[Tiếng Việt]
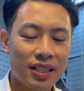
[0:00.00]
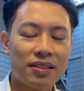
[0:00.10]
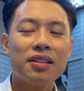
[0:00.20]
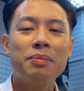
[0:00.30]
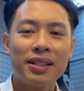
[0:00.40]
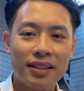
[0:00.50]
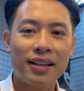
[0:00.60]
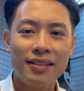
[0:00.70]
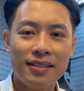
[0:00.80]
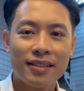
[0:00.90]
giữ bình
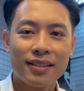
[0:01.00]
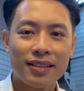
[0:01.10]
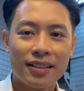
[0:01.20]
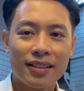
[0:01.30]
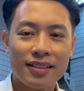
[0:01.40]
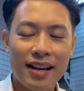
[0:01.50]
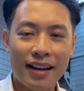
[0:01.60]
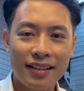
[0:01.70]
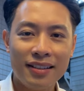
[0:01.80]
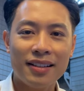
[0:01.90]
tĩnh
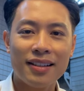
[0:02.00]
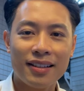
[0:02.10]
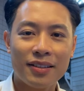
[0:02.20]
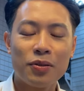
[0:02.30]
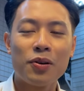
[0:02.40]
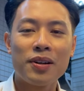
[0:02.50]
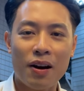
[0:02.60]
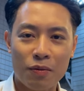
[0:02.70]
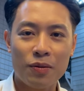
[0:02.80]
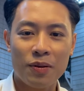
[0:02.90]
tránh uh, nôn
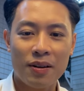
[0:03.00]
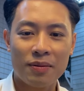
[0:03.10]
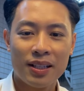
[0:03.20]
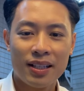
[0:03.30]
nóng đúng không